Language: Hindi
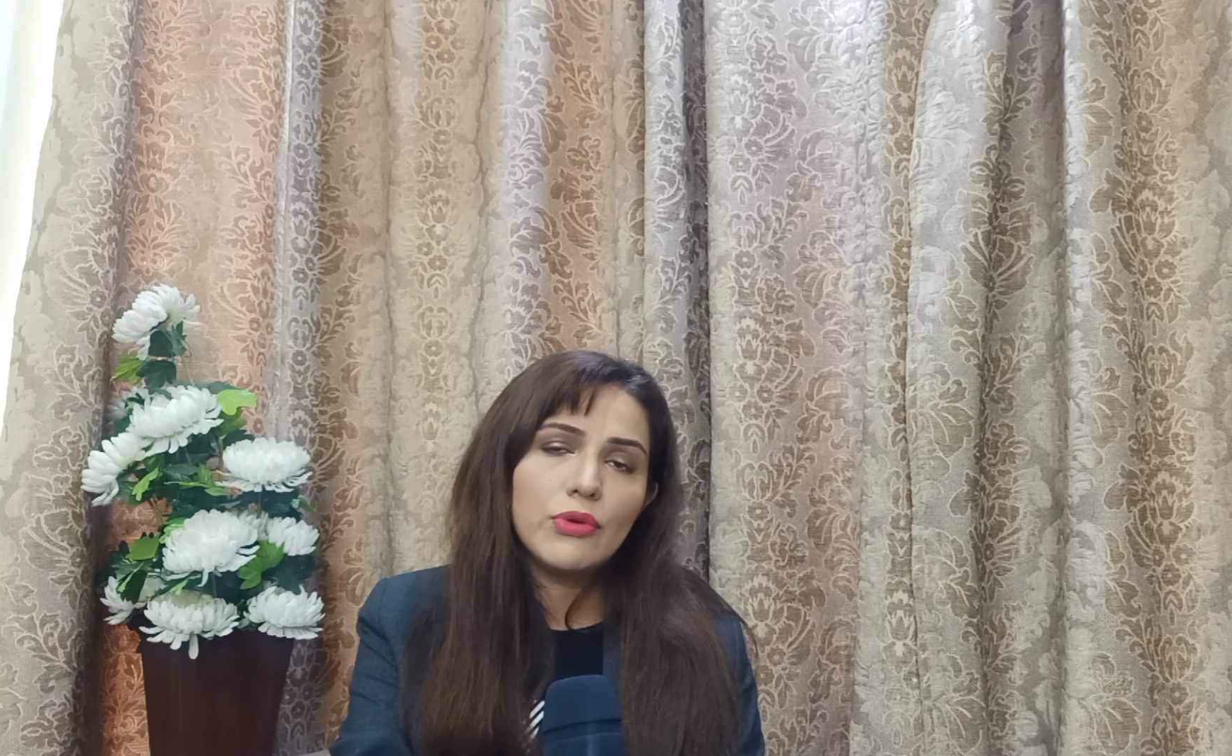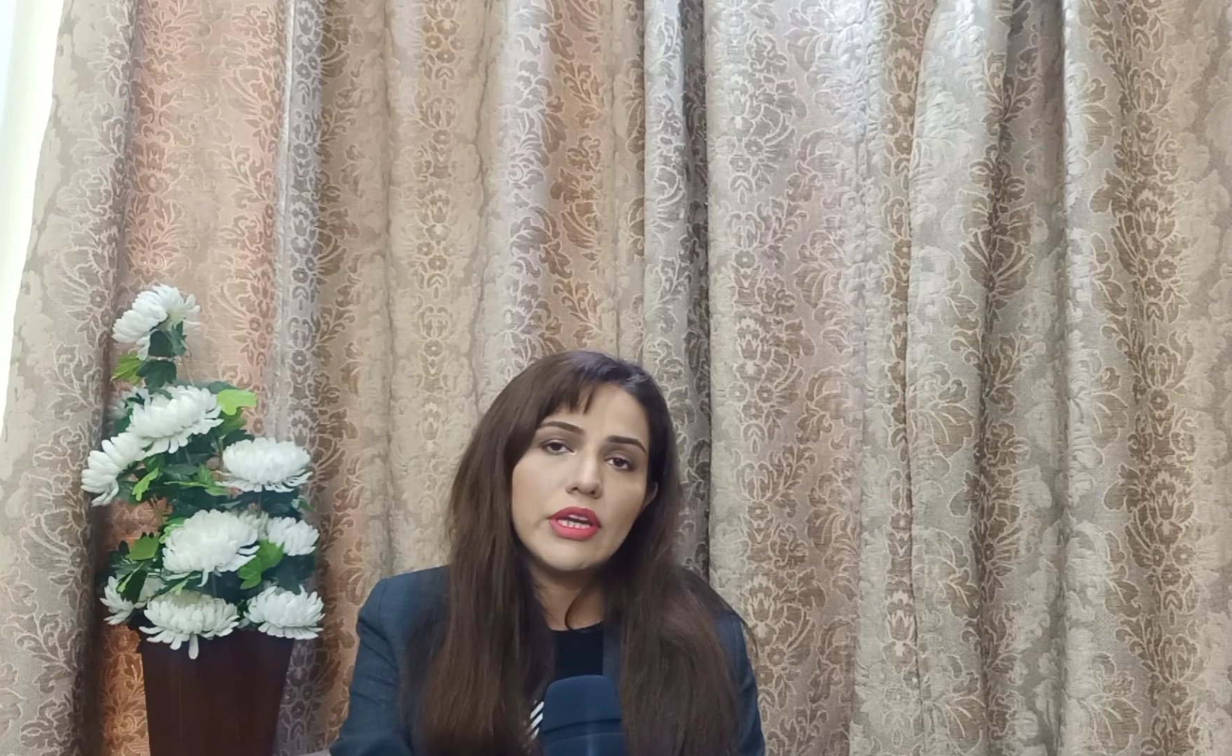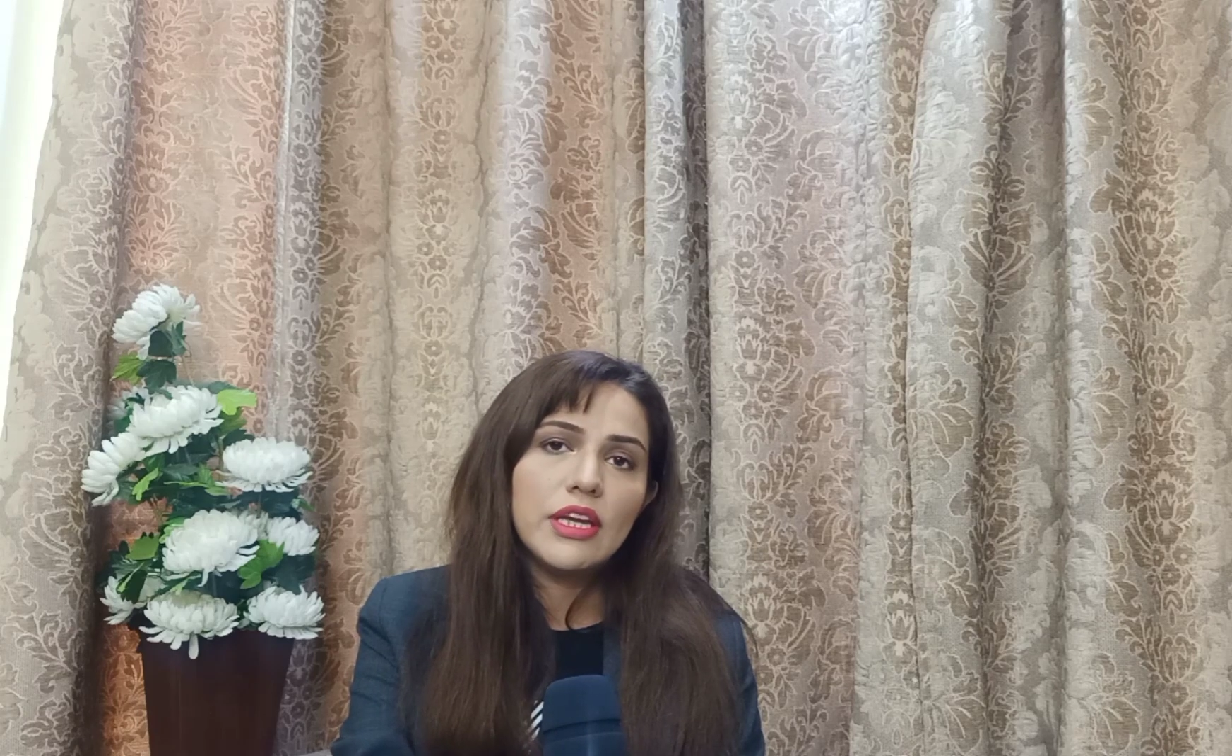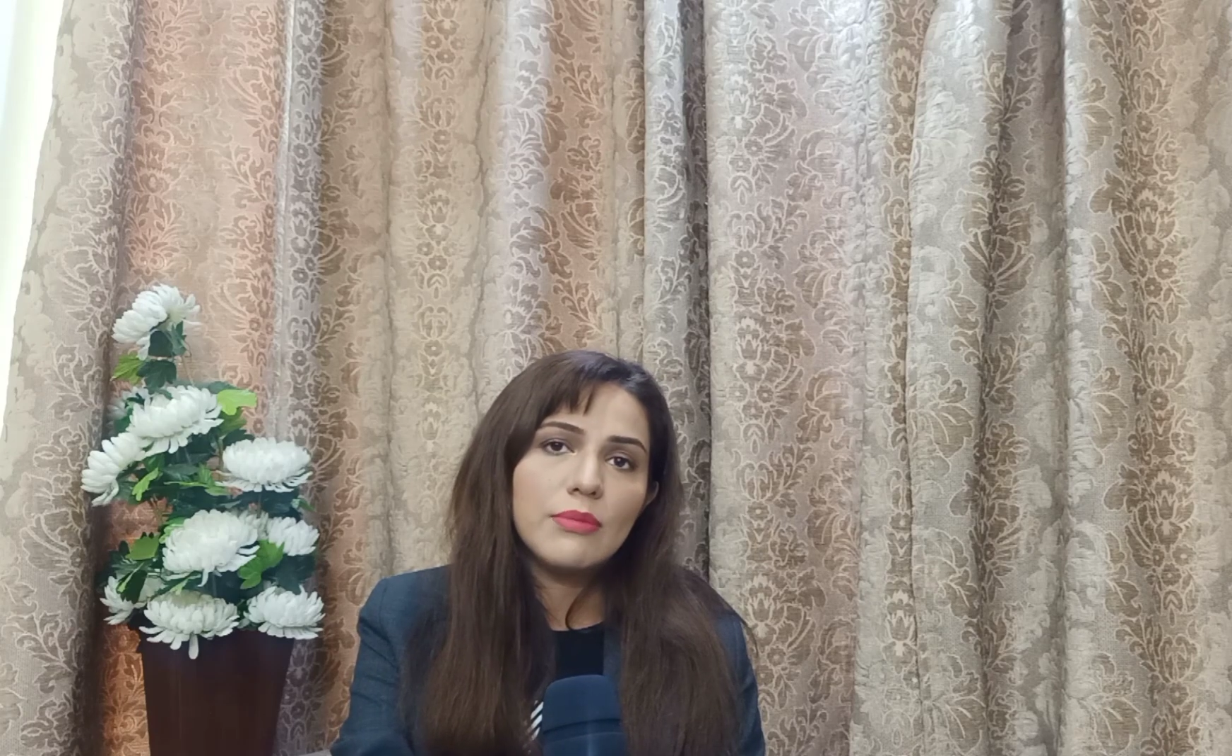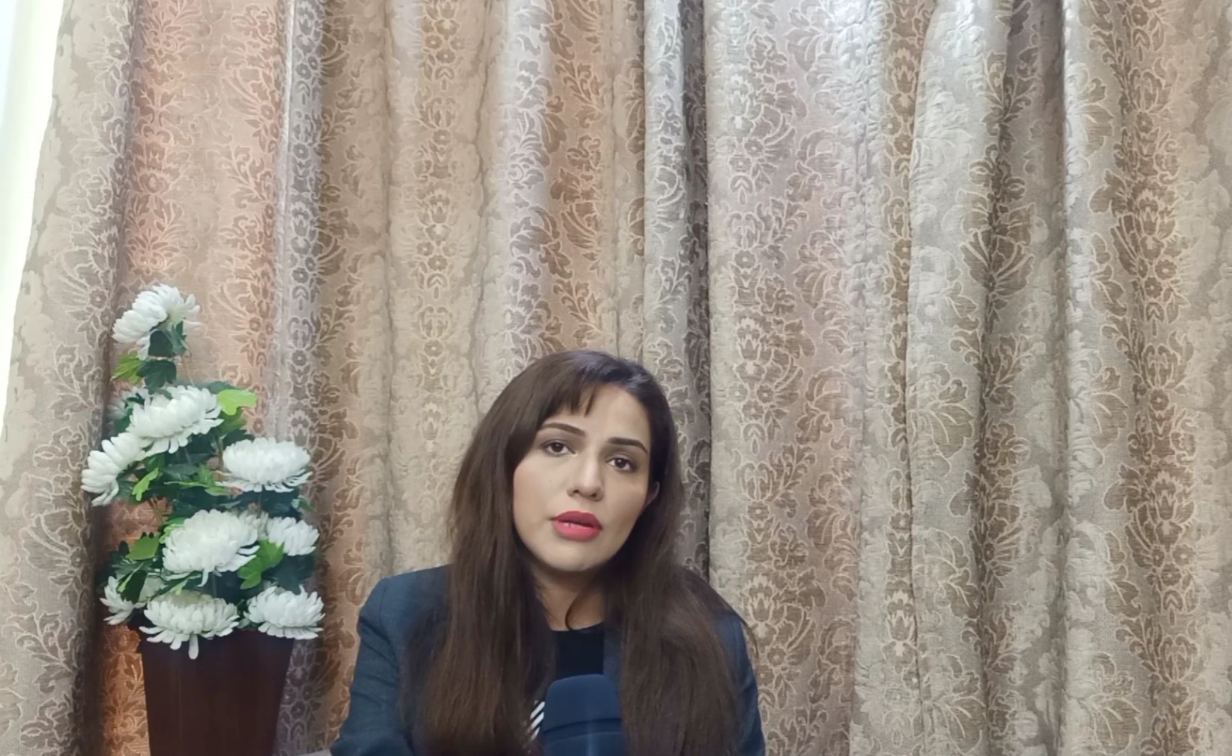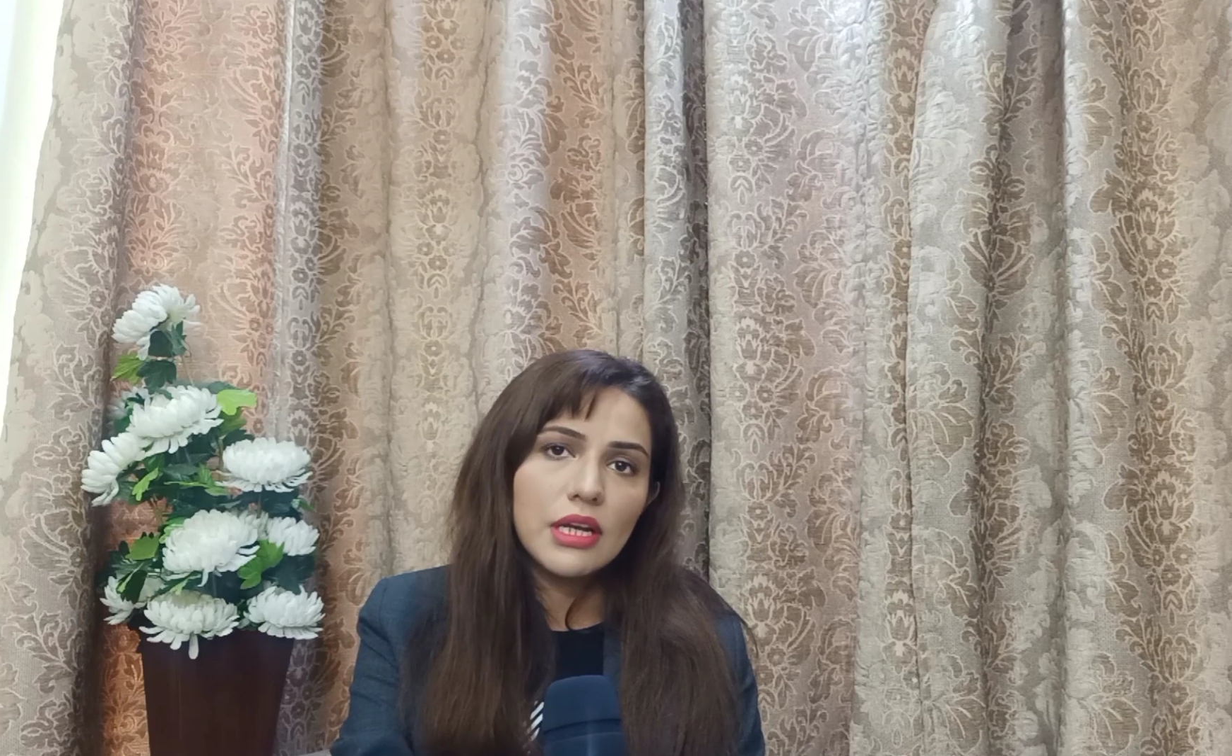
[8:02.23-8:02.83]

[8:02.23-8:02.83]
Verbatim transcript: कोई एक भी